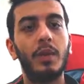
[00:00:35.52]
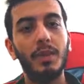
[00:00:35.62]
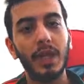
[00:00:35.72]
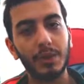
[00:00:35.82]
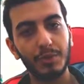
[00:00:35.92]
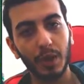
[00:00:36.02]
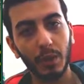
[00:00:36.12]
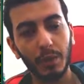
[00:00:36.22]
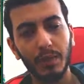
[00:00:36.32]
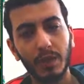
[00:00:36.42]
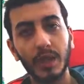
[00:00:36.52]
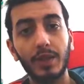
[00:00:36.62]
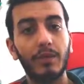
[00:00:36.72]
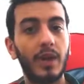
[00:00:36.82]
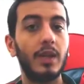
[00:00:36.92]
Birleşmiş Arap
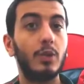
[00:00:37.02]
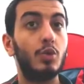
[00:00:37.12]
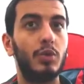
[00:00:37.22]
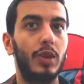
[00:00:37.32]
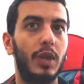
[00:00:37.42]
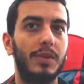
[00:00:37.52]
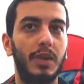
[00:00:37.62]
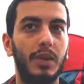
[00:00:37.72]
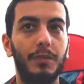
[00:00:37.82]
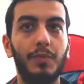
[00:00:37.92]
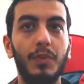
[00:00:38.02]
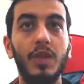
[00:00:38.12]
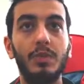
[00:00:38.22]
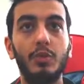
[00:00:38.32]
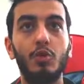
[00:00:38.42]
Emirlikleri ve Suudi Arabistan'ı.
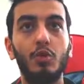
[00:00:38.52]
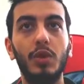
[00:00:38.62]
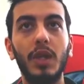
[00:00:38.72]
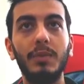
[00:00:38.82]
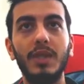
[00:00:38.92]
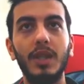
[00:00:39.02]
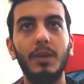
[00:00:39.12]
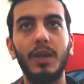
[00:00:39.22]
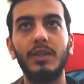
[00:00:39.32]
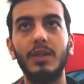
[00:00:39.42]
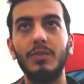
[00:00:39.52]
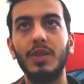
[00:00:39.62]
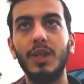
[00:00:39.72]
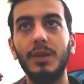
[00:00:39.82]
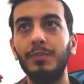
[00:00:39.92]
Şimdi Suudi Arabistan'a
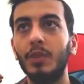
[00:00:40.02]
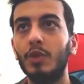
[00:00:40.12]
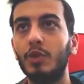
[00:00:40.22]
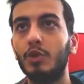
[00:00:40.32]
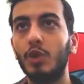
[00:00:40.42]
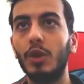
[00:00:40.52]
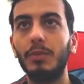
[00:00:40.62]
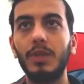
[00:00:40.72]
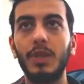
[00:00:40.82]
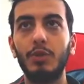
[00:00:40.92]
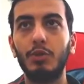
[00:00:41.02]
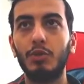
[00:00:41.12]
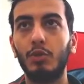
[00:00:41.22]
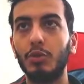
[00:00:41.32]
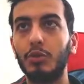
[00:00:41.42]
baktığımızda şöyle bir şey söz
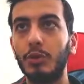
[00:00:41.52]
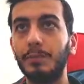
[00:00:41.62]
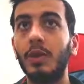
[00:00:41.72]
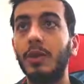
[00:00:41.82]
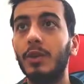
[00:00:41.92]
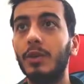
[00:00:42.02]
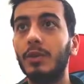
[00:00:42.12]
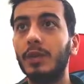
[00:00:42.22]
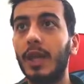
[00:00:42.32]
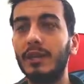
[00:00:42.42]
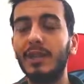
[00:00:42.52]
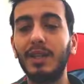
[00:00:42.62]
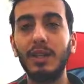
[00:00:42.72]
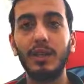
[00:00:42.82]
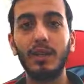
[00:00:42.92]
konusu.
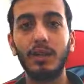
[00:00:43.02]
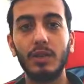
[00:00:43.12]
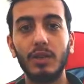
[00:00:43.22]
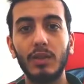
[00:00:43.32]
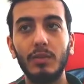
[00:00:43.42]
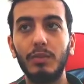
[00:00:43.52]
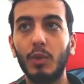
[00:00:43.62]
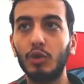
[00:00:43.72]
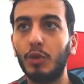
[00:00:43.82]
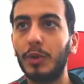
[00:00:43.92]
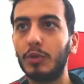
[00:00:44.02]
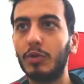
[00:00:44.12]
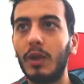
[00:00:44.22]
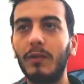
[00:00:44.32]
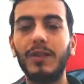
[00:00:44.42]
Kendileri otomatik
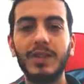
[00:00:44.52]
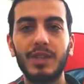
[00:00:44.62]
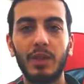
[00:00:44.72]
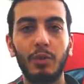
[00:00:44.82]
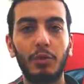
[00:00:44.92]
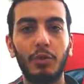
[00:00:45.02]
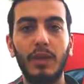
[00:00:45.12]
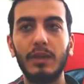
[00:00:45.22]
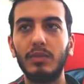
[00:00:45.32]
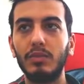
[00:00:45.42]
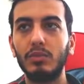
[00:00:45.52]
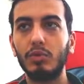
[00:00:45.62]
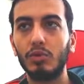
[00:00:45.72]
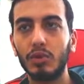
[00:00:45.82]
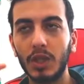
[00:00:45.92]
olarak faşiste döndü. Ben
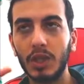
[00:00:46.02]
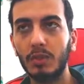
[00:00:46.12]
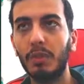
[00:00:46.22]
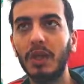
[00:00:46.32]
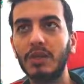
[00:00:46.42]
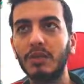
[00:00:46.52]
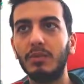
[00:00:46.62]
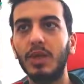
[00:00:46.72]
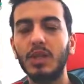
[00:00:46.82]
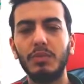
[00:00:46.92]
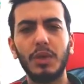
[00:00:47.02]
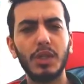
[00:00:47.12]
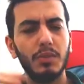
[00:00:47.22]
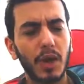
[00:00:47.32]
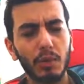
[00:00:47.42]
bunu iyice bastım bastım
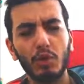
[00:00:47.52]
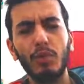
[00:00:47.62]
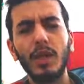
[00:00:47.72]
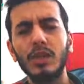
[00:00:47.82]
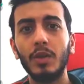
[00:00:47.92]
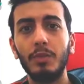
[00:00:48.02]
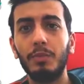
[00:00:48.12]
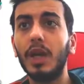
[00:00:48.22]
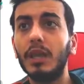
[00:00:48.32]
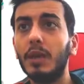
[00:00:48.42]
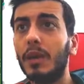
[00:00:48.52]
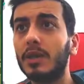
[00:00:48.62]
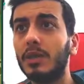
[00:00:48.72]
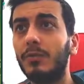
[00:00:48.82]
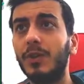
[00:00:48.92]
bastım her boku bastım. Bir anda
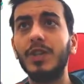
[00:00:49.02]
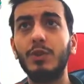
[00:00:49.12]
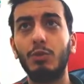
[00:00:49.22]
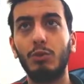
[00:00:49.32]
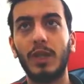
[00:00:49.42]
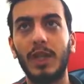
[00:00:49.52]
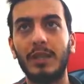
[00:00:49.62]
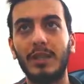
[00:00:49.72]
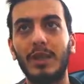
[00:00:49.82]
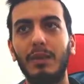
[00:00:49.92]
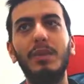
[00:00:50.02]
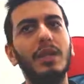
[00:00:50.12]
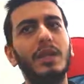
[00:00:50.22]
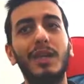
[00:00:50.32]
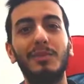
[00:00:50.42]
baktım faşist oldu kendiliğinden.
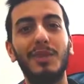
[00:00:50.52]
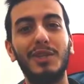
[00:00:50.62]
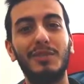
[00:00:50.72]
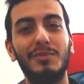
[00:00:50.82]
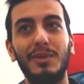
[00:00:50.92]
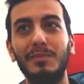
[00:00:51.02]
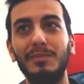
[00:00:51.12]
Ben kendini değiştirmedim.